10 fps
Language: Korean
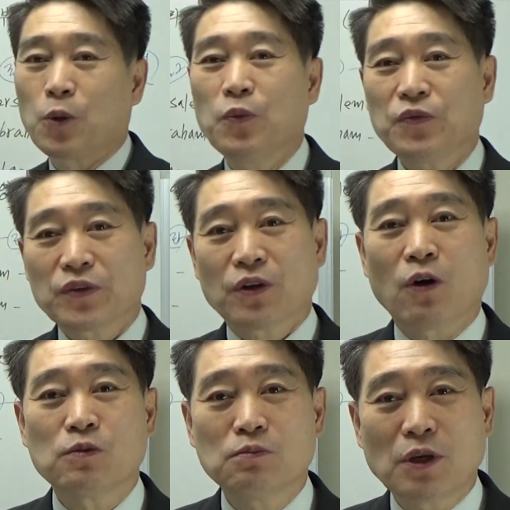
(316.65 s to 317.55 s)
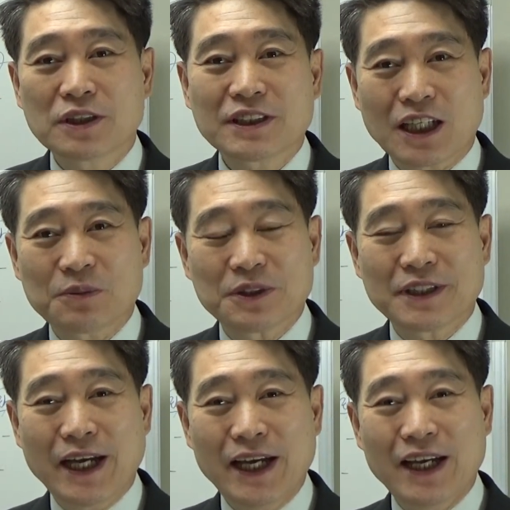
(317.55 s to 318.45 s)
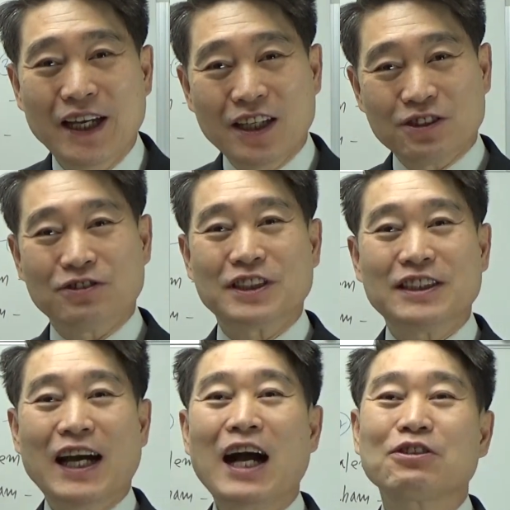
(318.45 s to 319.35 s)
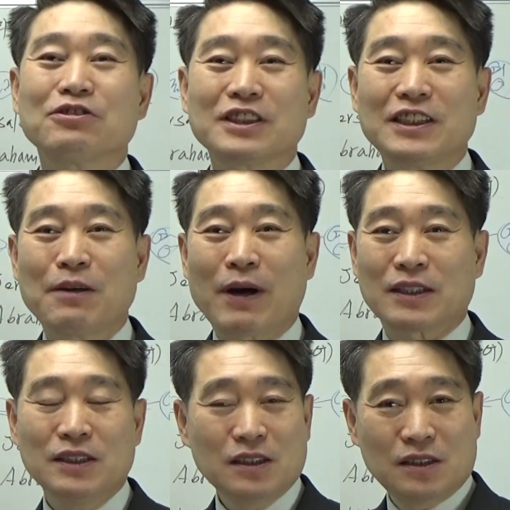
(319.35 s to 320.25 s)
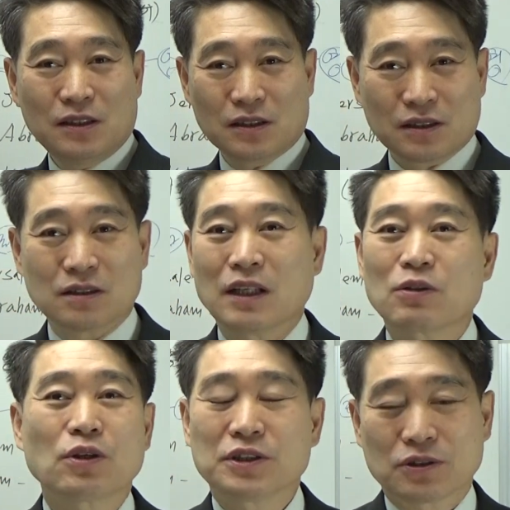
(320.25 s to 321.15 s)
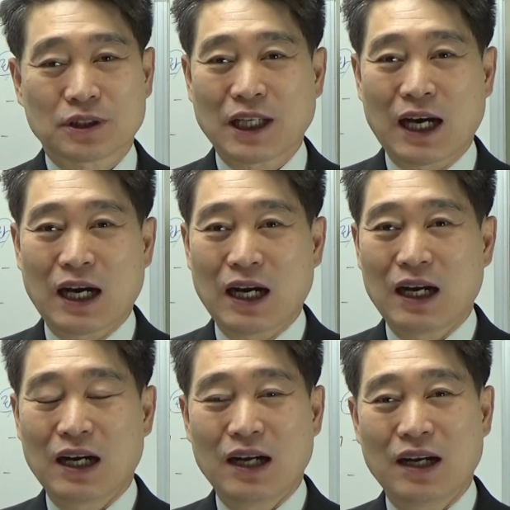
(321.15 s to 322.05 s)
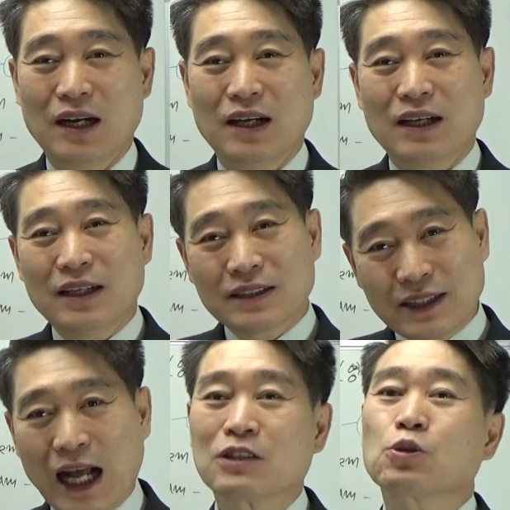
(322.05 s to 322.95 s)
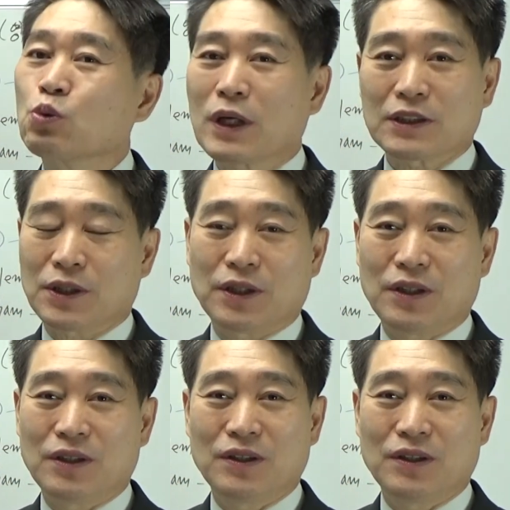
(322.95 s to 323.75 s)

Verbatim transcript: 온 검머리 사람인데 우리 한국인의 말을 그대로 고 있었다. 달도 똑같아요.